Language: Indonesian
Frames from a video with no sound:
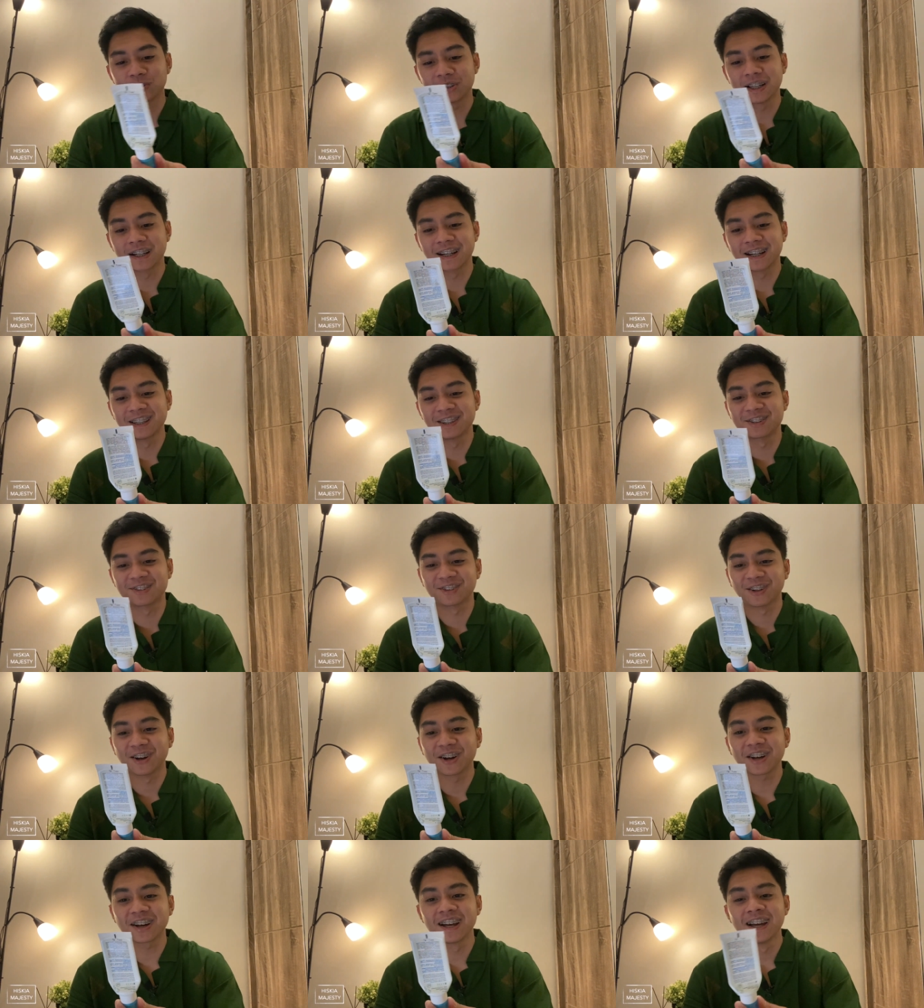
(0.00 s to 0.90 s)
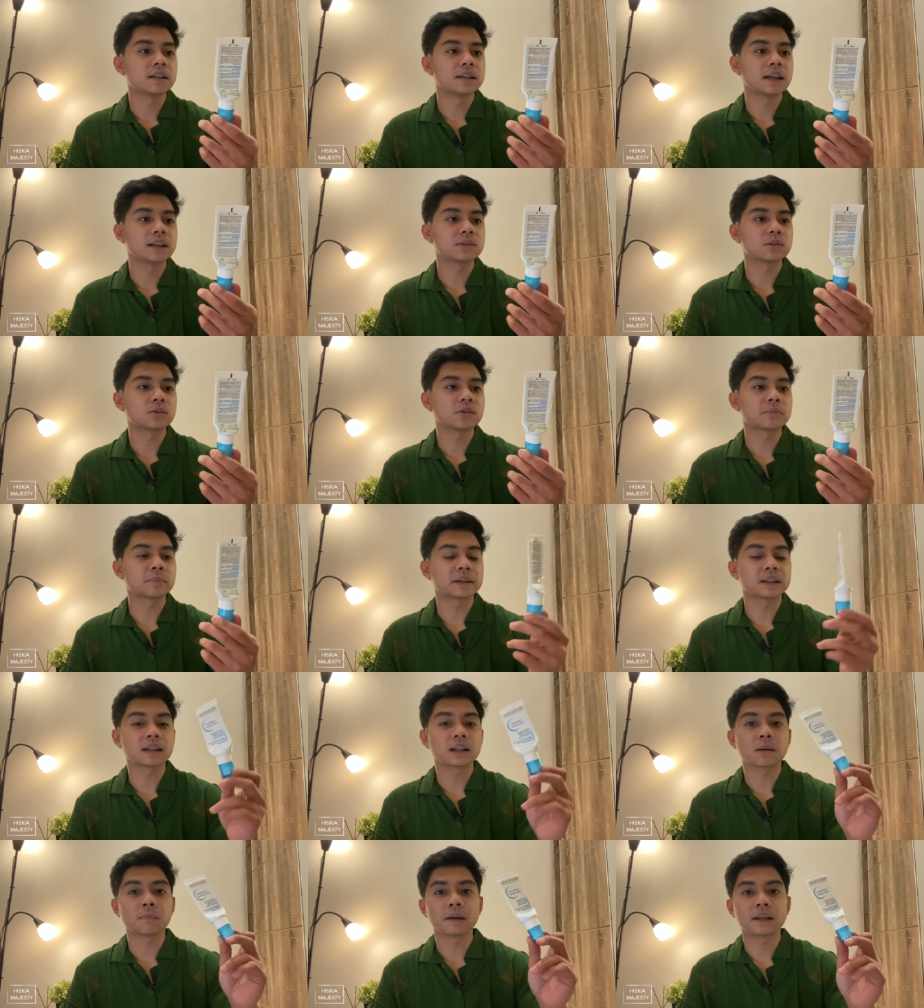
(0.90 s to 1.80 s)
di restock dia tuh
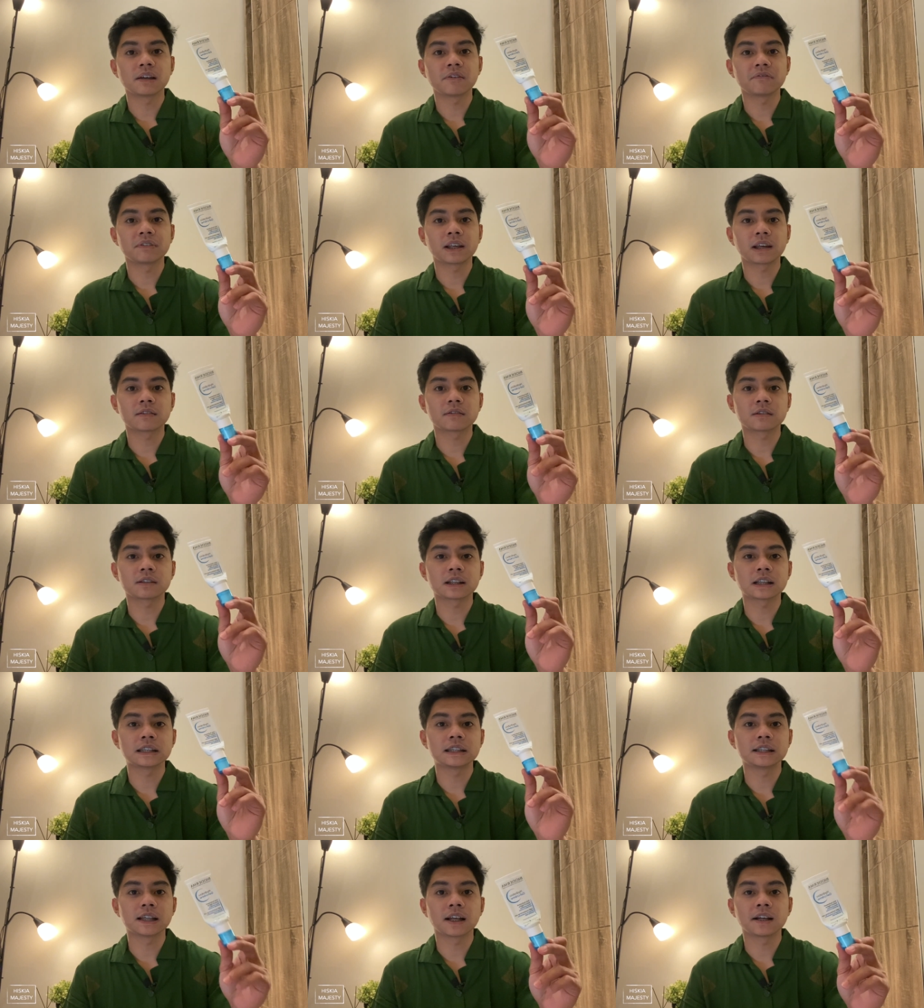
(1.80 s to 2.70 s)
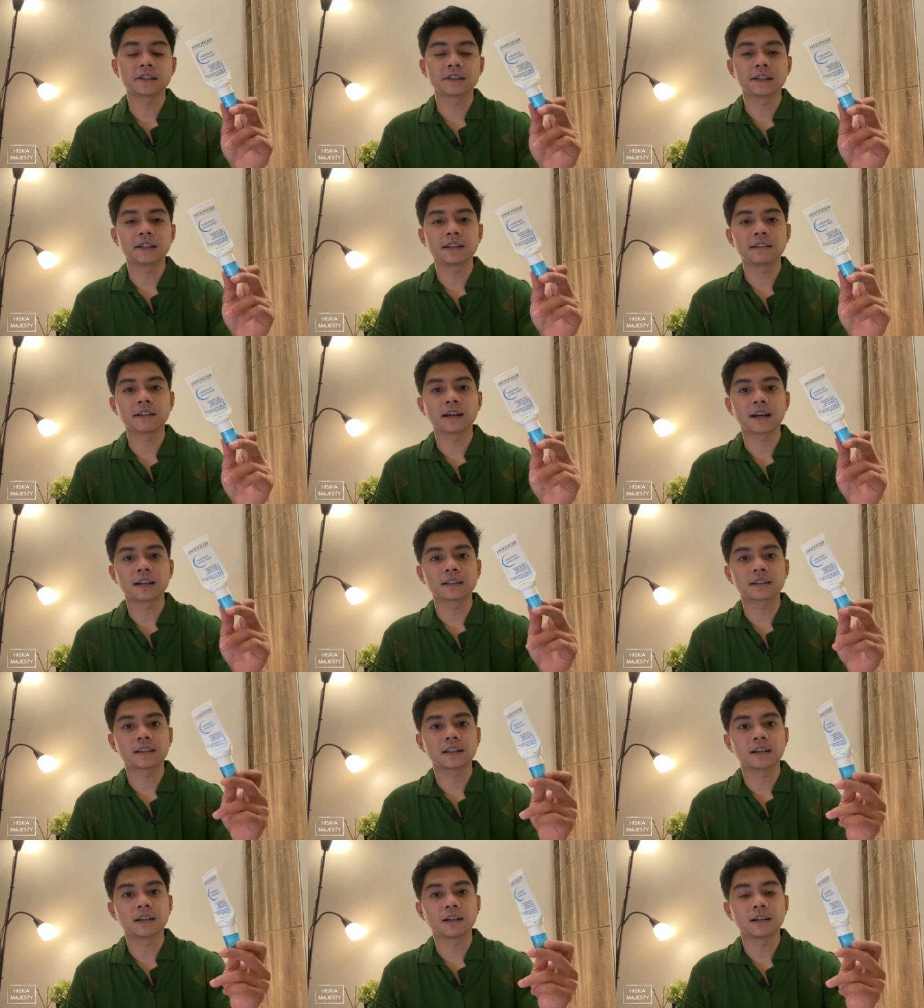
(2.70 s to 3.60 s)
seperti namanya teksturnya gel jadi
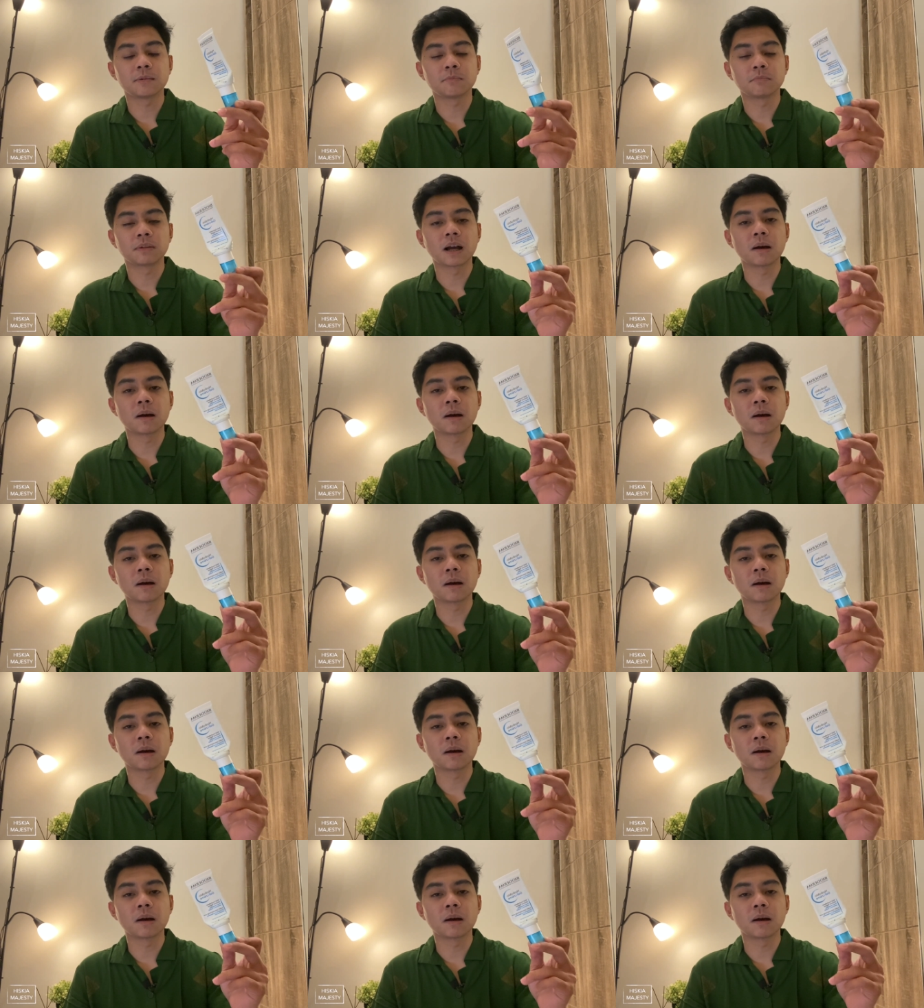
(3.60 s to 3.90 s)
sangat um,